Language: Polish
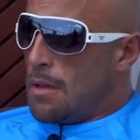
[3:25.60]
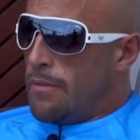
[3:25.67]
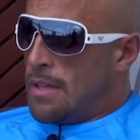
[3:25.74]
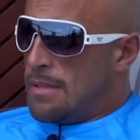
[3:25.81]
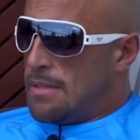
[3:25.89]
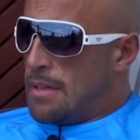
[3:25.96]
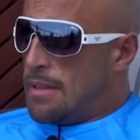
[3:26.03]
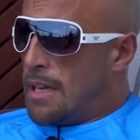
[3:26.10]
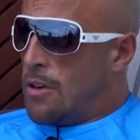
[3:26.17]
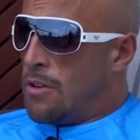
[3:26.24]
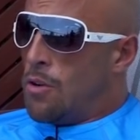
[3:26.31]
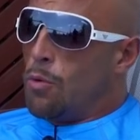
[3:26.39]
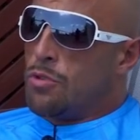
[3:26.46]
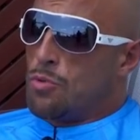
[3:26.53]
Więc e,
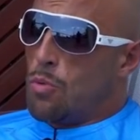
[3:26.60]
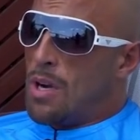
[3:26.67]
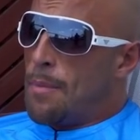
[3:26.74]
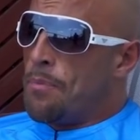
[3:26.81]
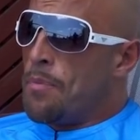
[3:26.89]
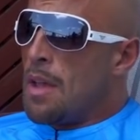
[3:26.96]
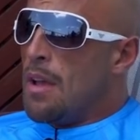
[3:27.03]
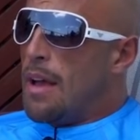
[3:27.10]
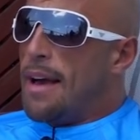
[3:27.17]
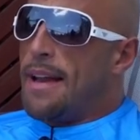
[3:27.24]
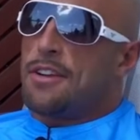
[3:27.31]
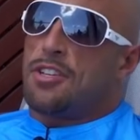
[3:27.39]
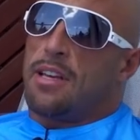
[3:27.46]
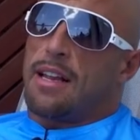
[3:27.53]
tego na ogół słucham,
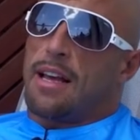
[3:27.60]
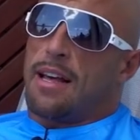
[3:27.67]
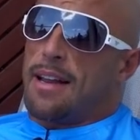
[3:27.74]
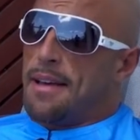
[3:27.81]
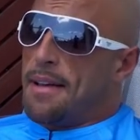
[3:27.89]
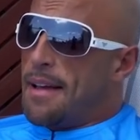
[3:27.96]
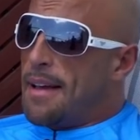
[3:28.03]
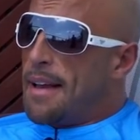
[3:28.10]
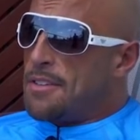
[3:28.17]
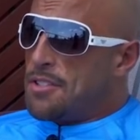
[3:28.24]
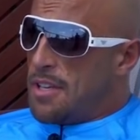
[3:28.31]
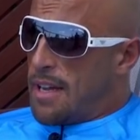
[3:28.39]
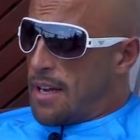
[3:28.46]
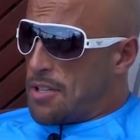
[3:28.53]
raczej, ra, ra,
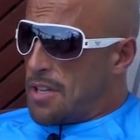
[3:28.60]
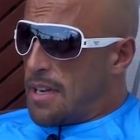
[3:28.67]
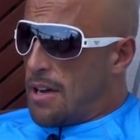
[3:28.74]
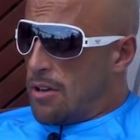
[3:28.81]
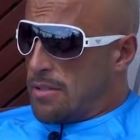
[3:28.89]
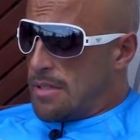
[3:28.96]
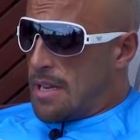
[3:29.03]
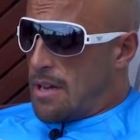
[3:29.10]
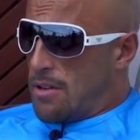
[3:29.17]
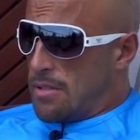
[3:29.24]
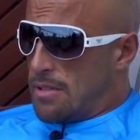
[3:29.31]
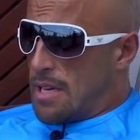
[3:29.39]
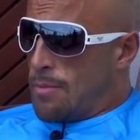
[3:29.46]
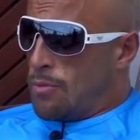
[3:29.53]
raczej jakaś taka ostra,
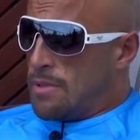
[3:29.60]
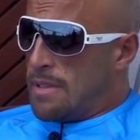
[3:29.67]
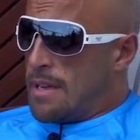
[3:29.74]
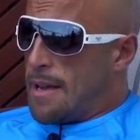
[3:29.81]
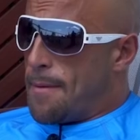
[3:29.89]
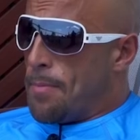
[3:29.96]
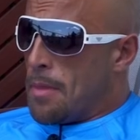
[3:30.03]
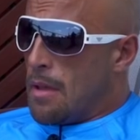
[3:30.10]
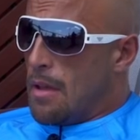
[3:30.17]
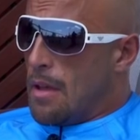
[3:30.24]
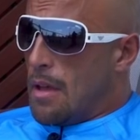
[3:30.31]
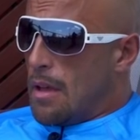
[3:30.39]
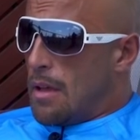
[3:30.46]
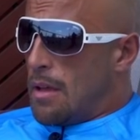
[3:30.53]
ostra muzyka,
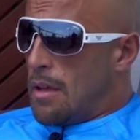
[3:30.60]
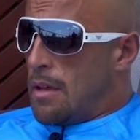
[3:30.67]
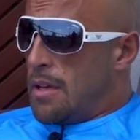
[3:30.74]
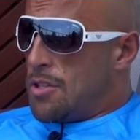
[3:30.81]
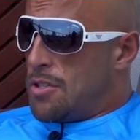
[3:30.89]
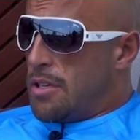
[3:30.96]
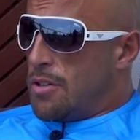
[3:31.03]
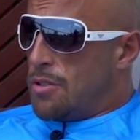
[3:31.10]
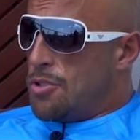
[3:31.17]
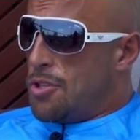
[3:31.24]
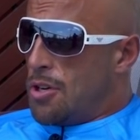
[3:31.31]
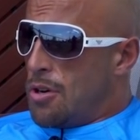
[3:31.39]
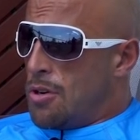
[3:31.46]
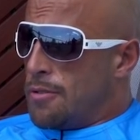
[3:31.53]
e, jeśli
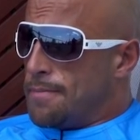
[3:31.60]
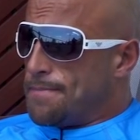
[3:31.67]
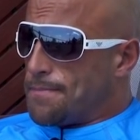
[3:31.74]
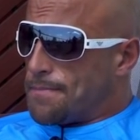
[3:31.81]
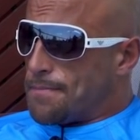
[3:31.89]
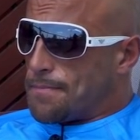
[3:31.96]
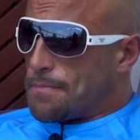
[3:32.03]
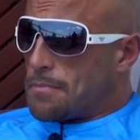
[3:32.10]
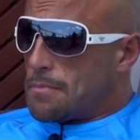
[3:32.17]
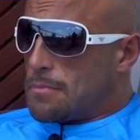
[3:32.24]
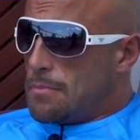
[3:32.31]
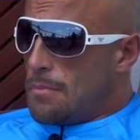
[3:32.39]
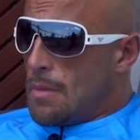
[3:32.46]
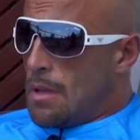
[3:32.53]
chodzi o,
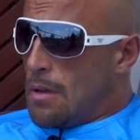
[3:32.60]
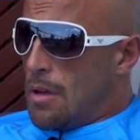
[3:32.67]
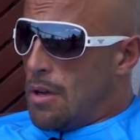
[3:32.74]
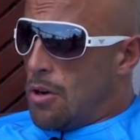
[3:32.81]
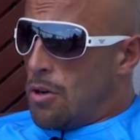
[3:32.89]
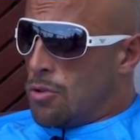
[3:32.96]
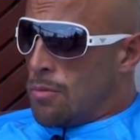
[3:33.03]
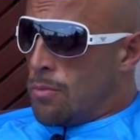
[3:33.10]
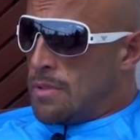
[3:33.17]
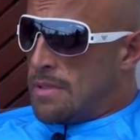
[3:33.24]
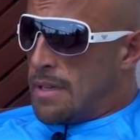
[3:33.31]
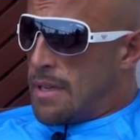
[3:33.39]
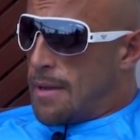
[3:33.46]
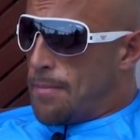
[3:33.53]
o tą
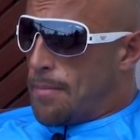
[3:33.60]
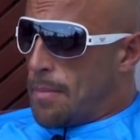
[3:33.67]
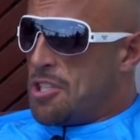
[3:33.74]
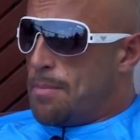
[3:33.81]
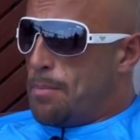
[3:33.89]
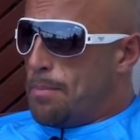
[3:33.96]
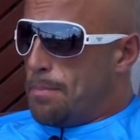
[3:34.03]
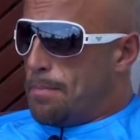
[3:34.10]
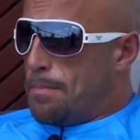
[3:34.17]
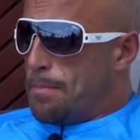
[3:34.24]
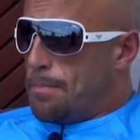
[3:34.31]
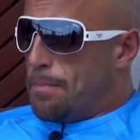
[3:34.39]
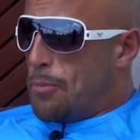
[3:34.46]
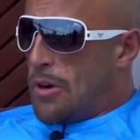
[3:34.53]
muzykę. Może
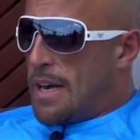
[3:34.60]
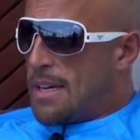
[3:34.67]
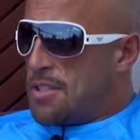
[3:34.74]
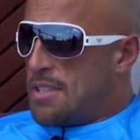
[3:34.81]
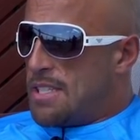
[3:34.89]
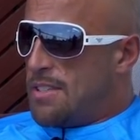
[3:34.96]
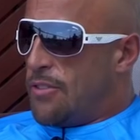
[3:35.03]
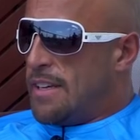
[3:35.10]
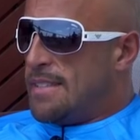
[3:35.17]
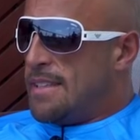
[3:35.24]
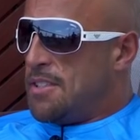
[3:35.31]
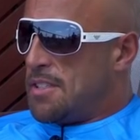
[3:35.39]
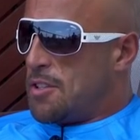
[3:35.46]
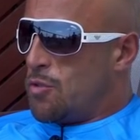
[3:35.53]
pokażesz swoje
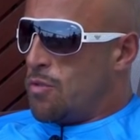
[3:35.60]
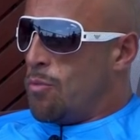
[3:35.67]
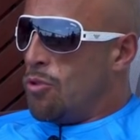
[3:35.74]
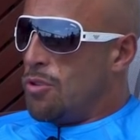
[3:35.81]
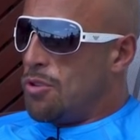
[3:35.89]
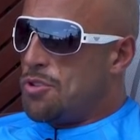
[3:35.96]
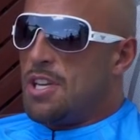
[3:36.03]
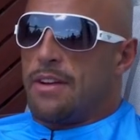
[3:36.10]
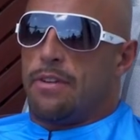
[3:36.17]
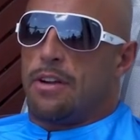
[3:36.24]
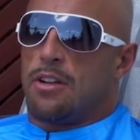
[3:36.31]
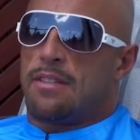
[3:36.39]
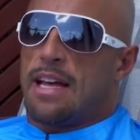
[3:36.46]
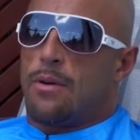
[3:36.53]
zdjęcia z czasów młodości, jak
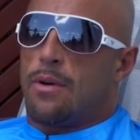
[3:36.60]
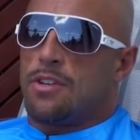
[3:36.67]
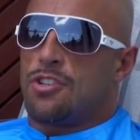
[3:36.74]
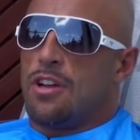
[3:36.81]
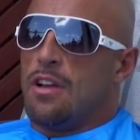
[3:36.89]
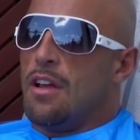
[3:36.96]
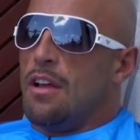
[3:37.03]
wyglądałeś.